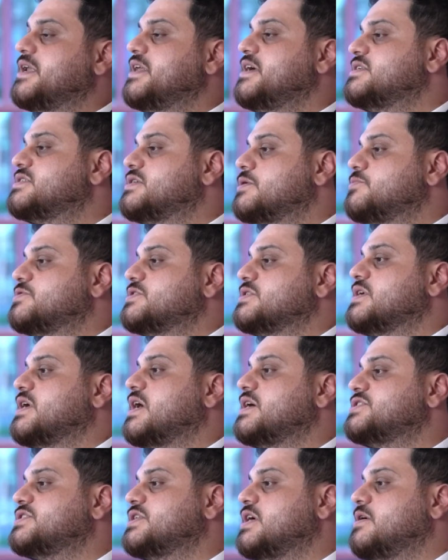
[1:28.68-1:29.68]
Anayasamızın
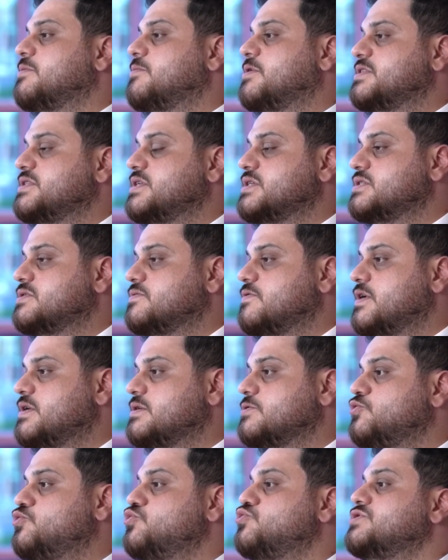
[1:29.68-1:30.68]
kaç tane maddesi var?
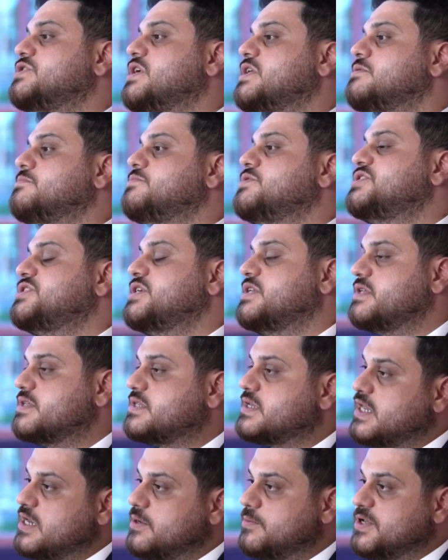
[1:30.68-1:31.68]
177
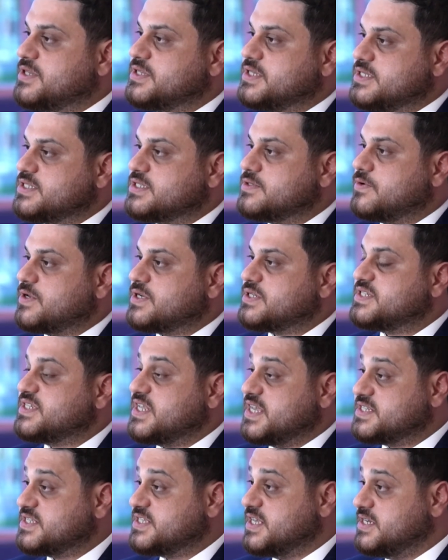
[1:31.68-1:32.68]
tane maddesi var
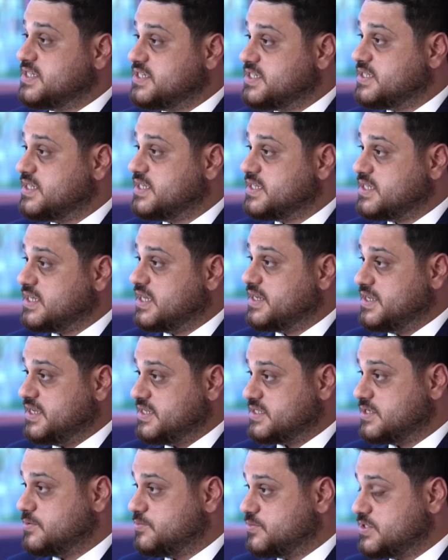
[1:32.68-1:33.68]
82'deki
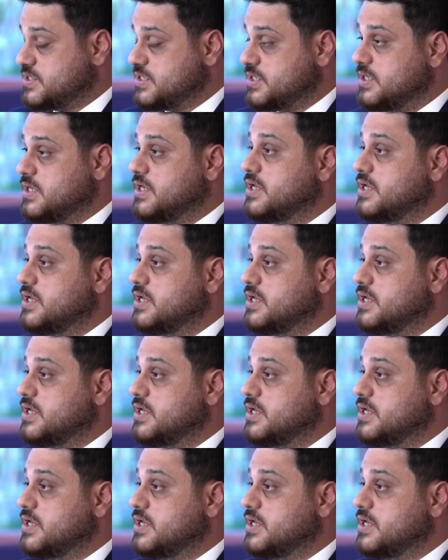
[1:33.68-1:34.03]
anayasamızın.